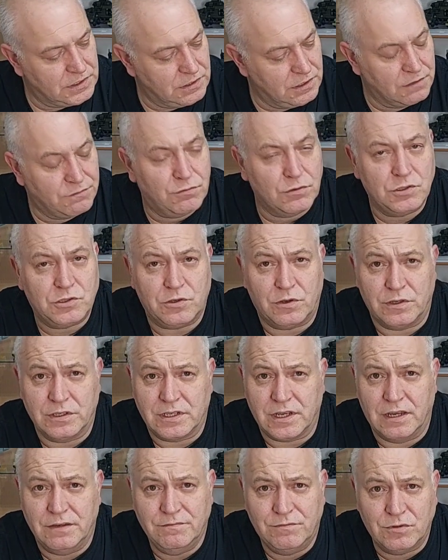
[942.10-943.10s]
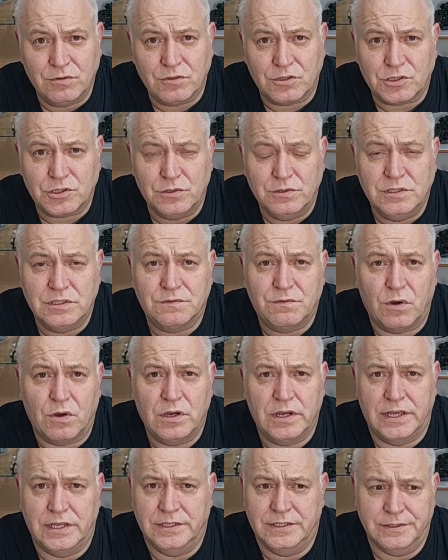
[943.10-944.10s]
ich wünsche euch ein wunderschönes
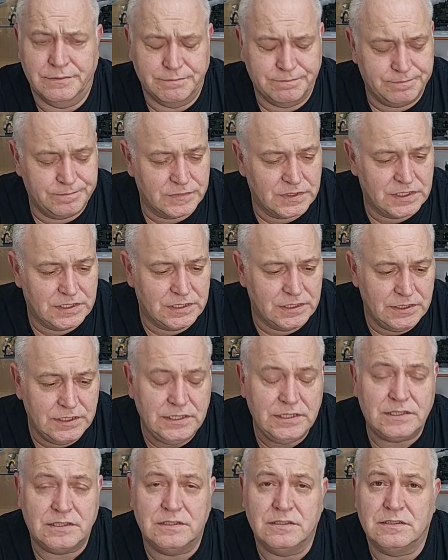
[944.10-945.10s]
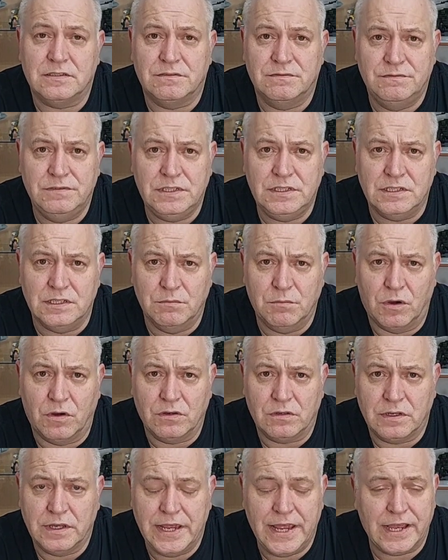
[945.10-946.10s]
Wochenende. Genießt es wie
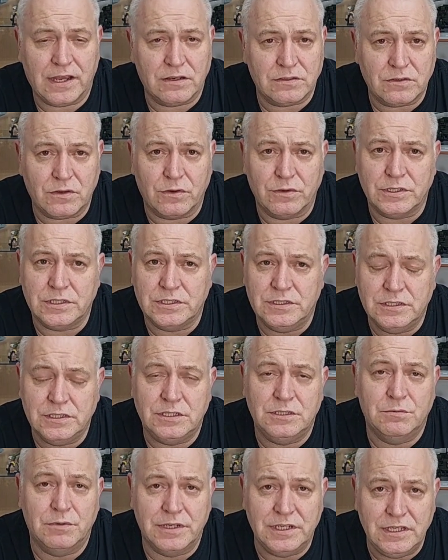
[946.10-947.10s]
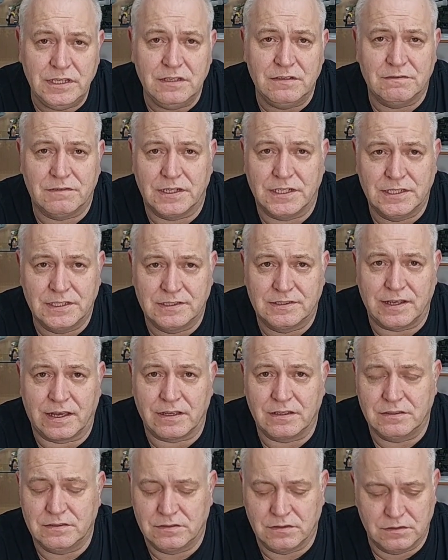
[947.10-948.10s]
immer. Ärgert euch nicht über irgendwelche
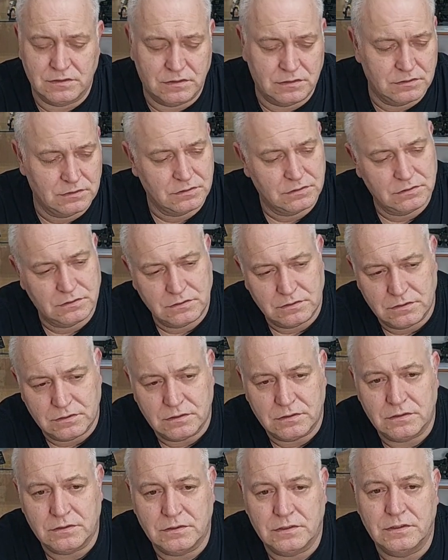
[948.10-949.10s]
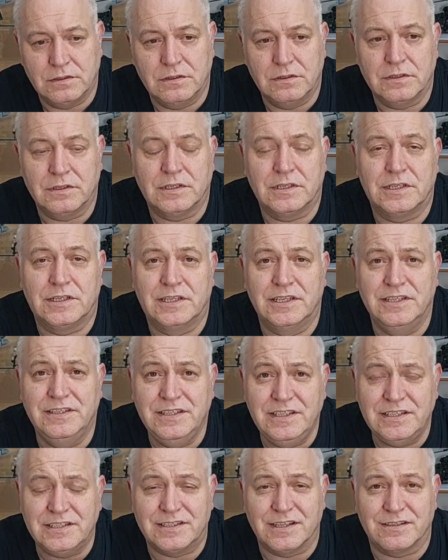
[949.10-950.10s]
Sachen, sondern
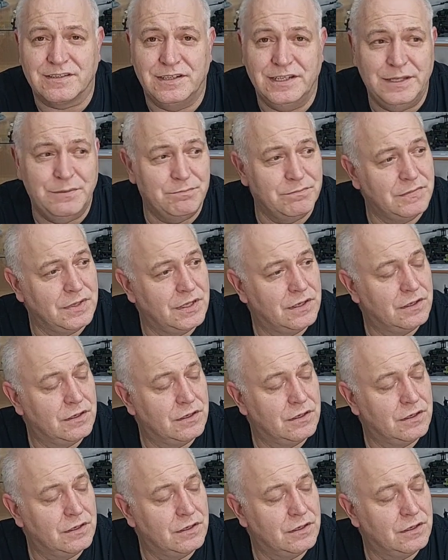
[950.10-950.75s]
genießt das Leben.